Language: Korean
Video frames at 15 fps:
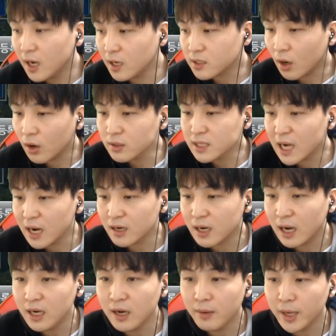성장을
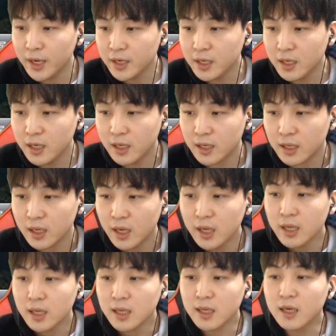하려면은
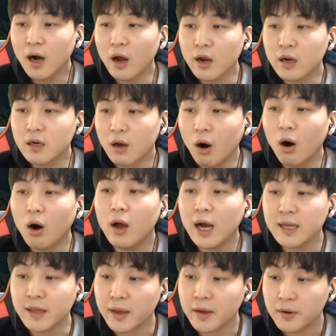이거를
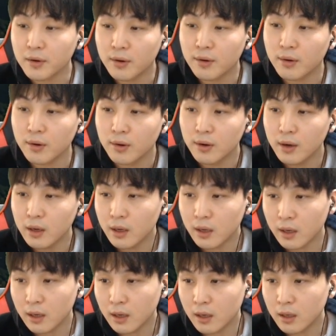넣어야 돼요
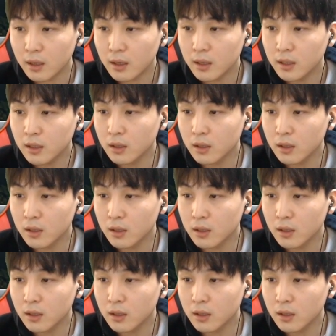예 이걸